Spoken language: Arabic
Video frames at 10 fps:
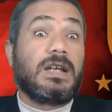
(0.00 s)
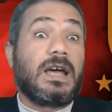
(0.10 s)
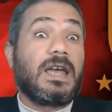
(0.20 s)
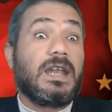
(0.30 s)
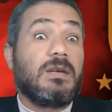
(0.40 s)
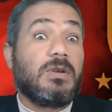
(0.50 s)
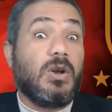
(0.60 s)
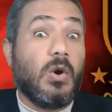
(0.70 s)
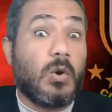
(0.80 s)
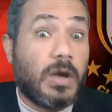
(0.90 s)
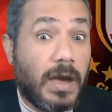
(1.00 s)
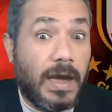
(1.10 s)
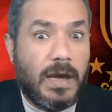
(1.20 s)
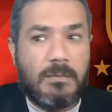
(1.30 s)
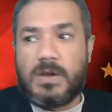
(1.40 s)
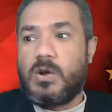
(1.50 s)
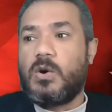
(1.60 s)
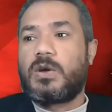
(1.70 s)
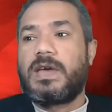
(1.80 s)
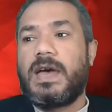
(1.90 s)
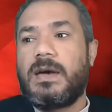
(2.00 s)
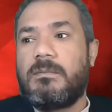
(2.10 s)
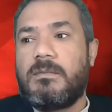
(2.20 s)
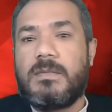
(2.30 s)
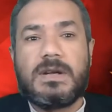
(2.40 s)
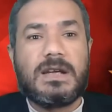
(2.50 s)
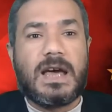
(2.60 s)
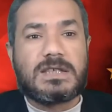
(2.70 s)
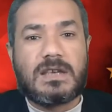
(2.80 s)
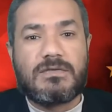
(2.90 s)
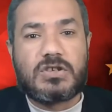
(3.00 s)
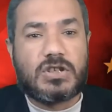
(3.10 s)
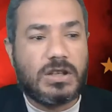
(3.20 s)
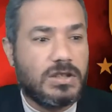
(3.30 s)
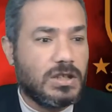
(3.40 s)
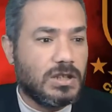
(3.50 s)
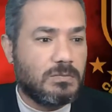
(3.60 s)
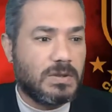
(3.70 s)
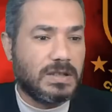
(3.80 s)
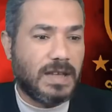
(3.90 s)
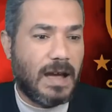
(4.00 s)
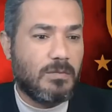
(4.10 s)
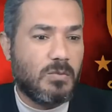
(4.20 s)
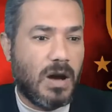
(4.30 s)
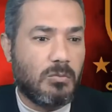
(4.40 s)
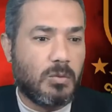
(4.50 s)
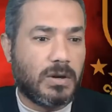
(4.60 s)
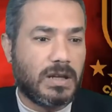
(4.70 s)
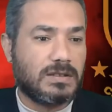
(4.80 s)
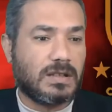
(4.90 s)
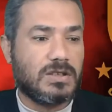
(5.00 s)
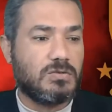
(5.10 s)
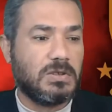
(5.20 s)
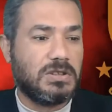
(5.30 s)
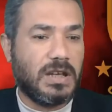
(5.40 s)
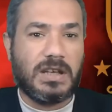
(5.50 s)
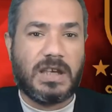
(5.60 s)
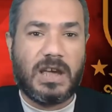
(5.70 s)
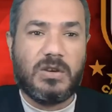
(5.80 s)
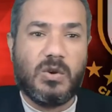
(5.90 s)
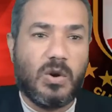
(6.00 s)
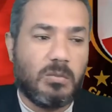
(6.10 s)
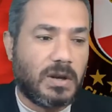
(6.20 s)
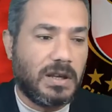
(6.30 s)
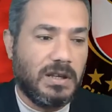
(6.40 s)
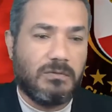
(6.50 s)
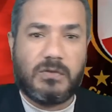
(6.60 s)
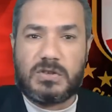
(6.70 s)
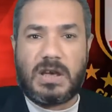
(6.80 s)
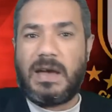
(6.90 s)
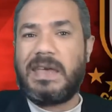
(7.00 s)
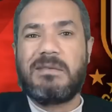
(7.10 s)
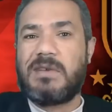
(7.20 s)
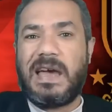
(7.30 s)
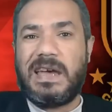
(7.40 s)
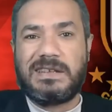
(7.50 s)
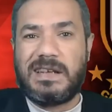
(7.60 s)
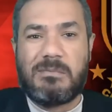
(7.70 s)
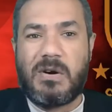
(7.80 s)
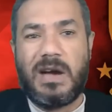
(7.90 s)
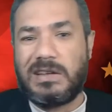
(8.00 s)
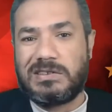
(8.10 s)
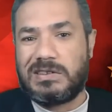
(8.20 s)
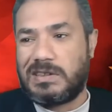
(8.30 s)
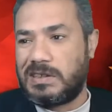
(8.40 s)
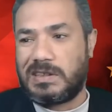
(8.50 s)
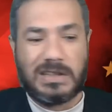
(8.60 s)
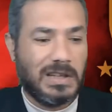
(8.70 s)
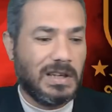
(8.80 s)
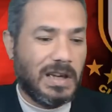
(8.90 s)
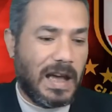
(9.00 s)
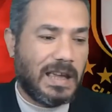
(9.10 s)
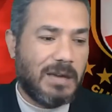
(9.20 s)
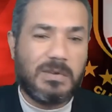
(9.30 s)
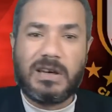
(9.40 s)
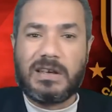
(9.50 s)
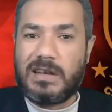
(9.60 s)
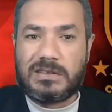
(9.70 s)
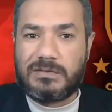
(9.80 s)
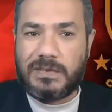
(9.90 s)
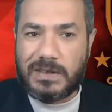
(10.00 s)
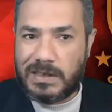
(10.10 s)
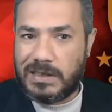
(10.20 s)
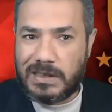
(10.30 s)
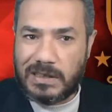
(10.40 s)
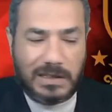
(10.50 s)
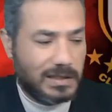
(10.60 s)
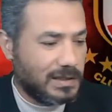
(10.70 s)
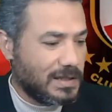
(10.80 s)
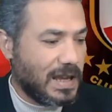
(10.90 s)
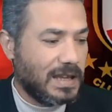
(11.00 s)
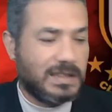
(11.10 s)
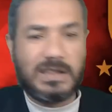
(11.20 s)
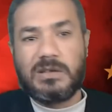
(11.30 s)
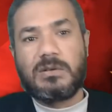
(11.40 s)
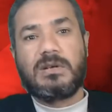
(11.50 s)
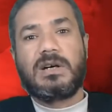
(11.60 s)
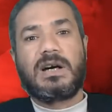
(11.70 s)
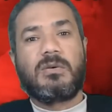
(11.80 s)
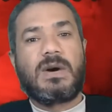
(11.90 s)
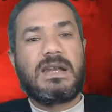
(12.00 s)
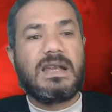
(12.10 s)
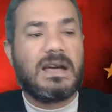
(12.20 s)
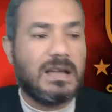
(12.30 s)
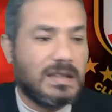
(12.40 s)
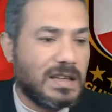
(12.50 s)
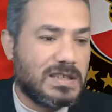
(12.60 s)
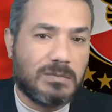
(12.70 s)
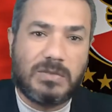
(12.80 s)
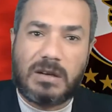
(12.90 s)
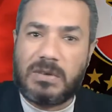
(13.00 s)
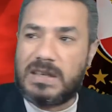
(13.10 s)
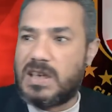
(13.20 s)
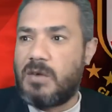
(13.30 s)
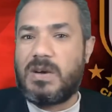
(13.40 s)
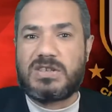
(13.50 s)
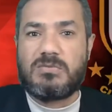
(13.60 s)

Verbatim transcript: إلى جانب الحكام الحكام للأسف الشديد بيتعاملوا مع مباريات القسم الثاني كأنهم رايحين فسحة عادي لما واحد آه، حكم يغلط في نادي ولا يحسب ضربة جزاء أو ما